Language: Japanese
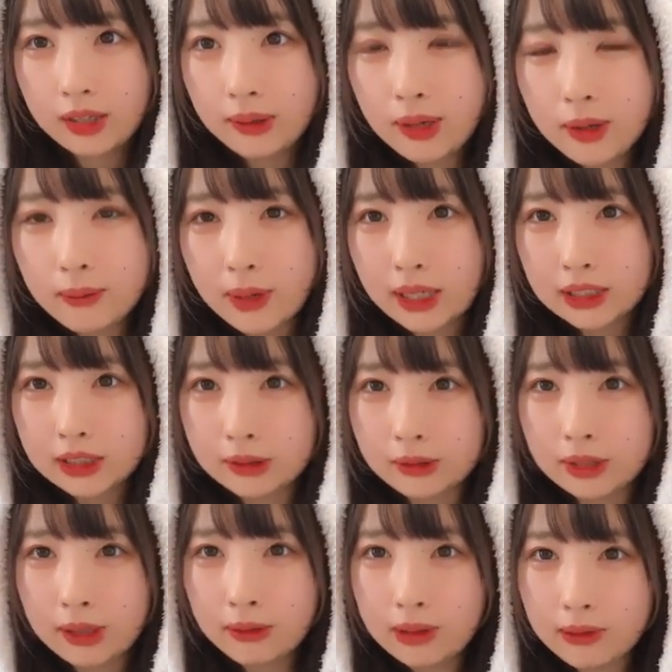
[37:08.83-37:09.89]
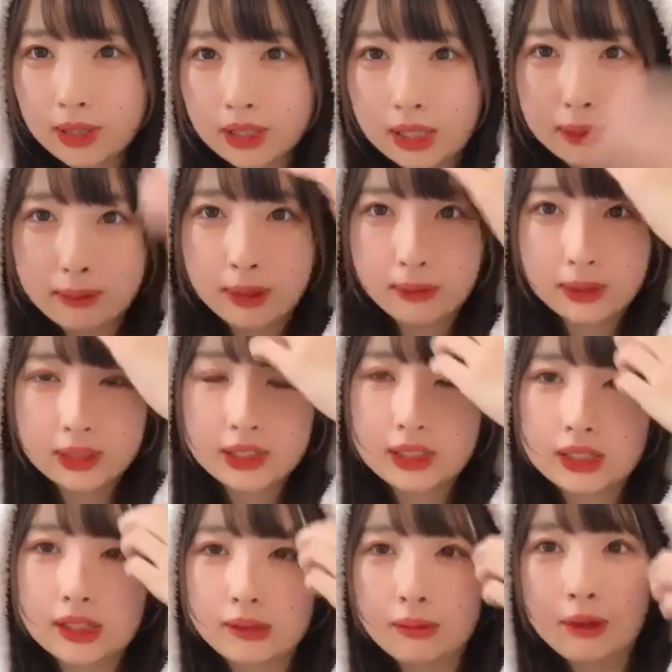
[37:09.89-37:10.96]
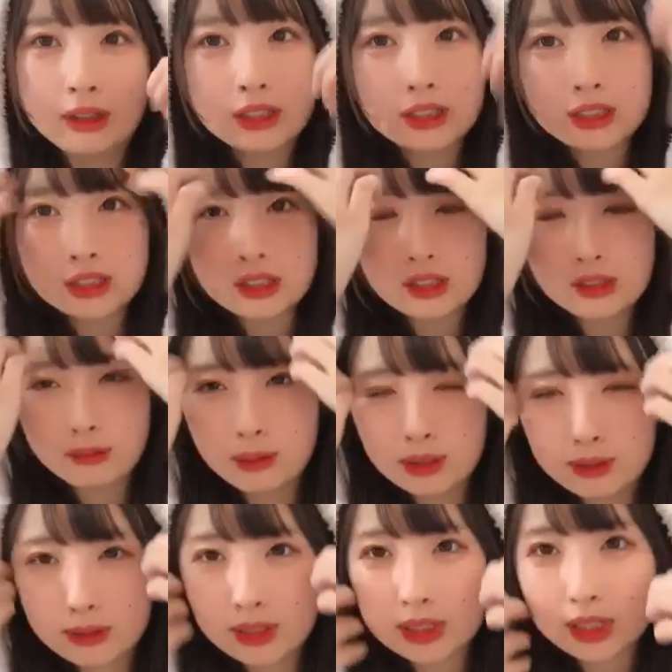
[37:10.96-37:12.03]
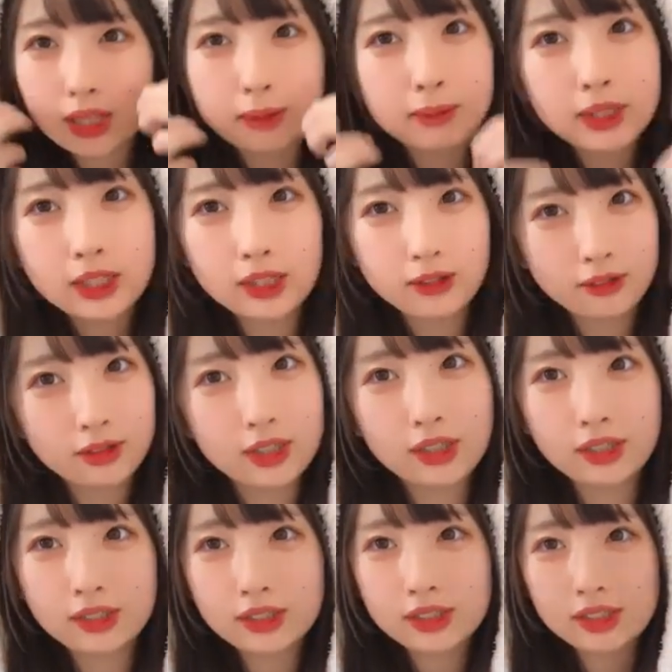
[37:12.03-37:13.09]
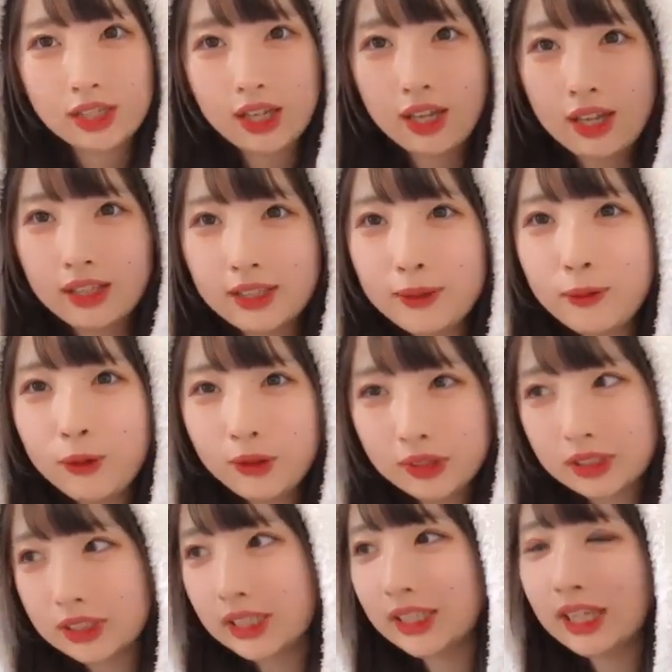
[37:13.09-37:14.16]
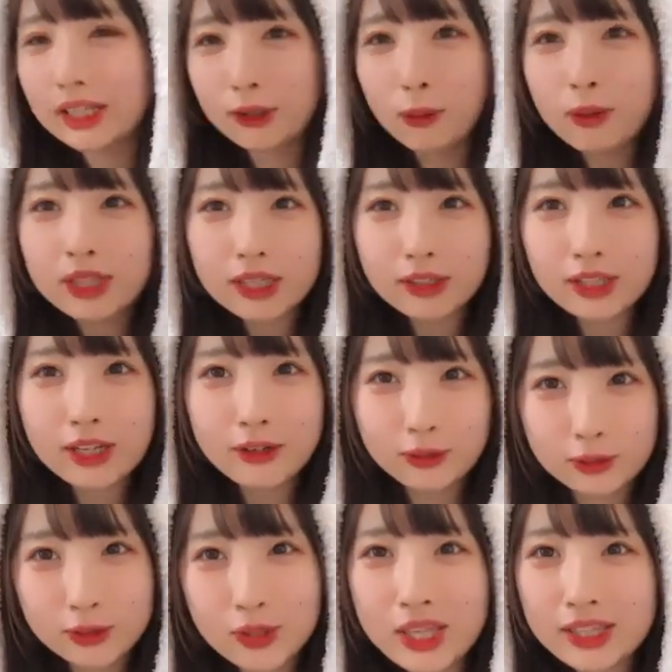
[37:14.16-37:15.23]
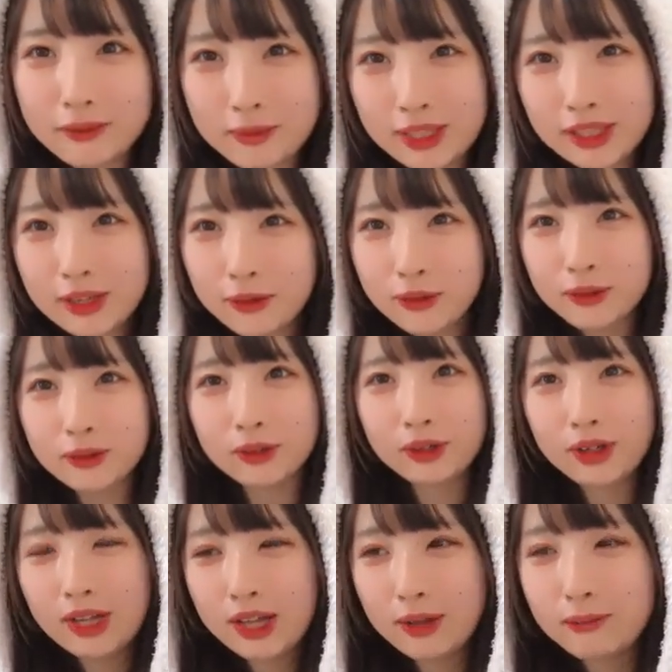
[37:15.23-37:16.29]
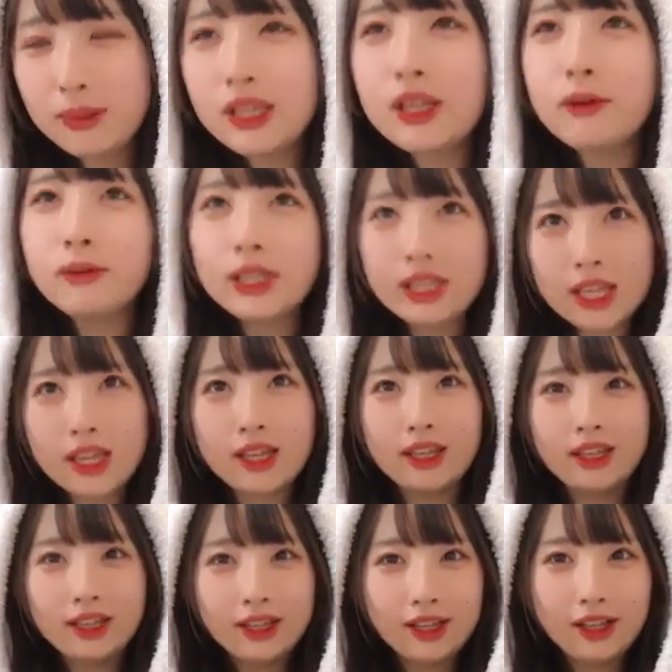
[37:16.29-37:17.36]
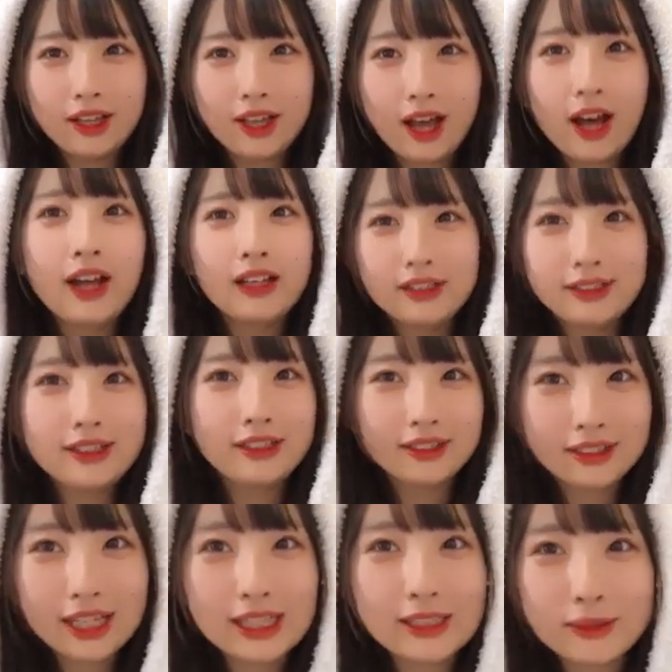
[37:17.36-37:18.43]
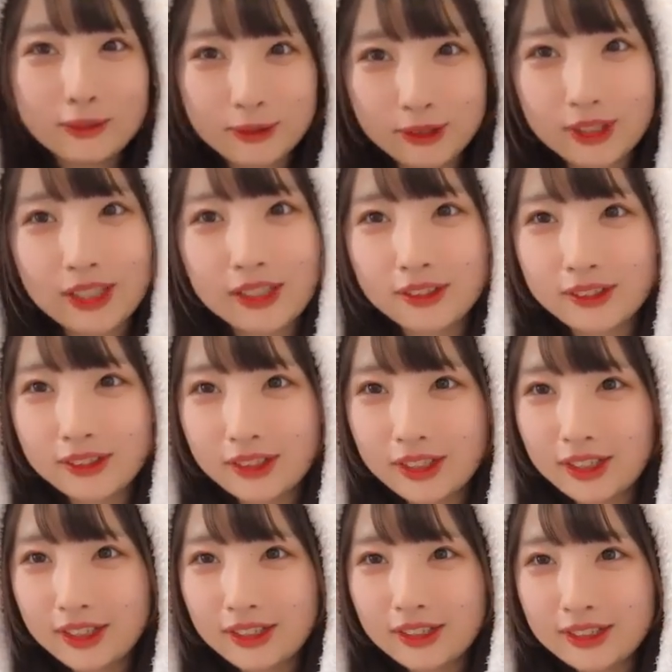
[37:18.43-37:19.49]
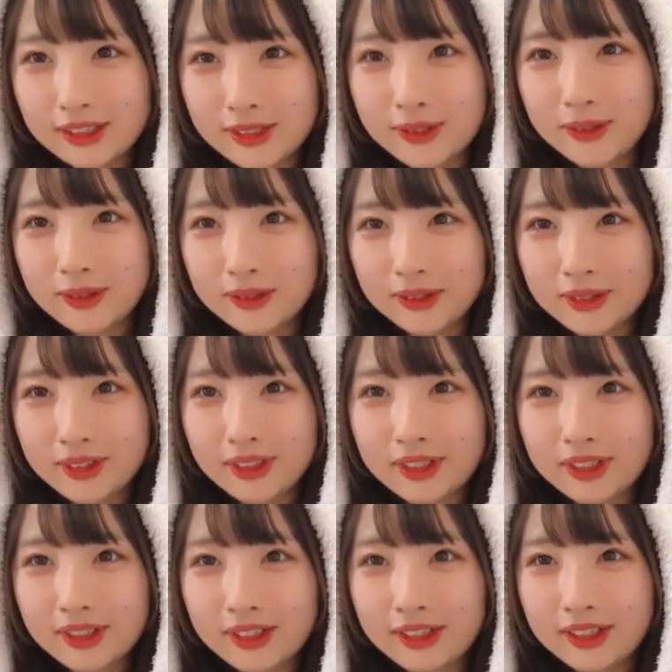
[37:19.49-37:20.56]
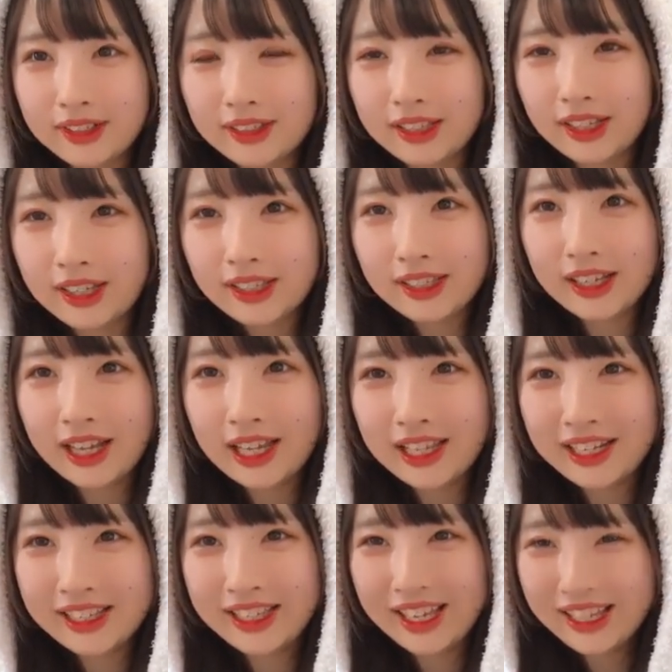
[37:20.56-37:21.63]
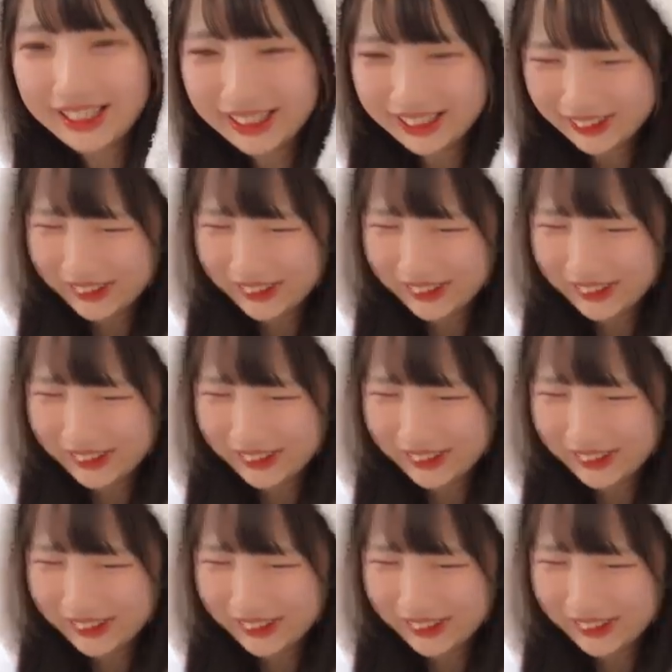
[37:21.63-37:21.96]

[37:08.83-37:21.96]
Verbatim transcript: 縄を回すの縄はね回す回す回さない見てるって感じでもじゃあなんか飛びたくなるのそうやってみんなをみんな見てあ大丈夫っていうそうなかなか入れない人